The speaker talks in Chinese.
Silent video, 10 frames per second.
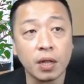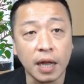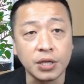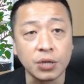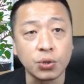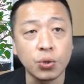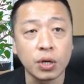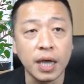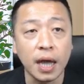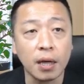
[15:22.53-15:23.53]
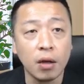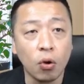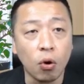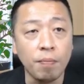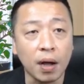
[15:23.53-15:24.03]
来，紧缩一样。
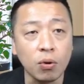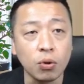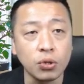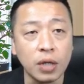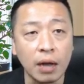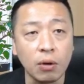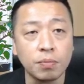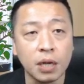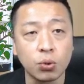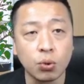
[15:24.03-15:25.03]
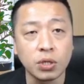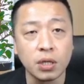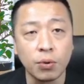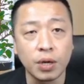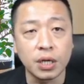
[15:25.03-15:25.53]
我们把过去来过比较多次
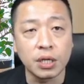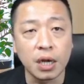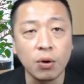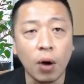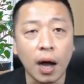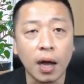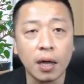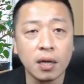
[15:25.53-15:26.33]
的位阶先画，